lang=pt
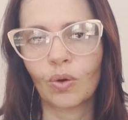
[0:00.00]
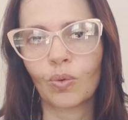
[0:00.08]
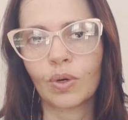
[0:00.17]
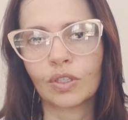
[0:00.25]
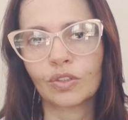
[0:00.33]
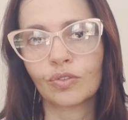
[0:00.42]

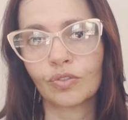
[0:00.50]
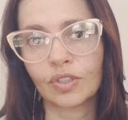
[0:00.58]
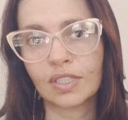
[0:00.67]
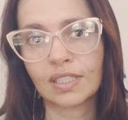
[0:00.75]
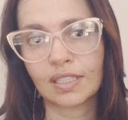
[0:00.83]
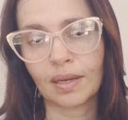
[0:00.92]
quando
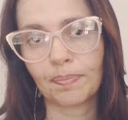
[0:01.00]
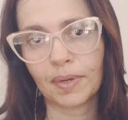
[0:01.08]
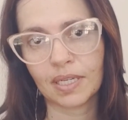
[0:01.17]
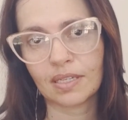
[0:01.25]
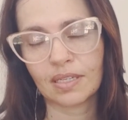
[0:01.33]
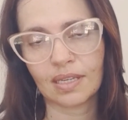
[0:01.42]
você
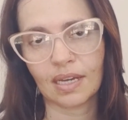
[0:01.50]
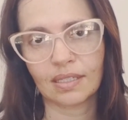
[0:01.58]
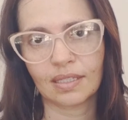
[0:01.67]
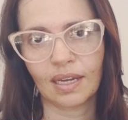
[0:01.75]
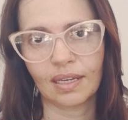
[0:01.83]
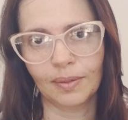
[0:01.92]
precisar
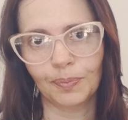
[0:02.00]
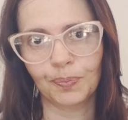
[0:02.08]
sair.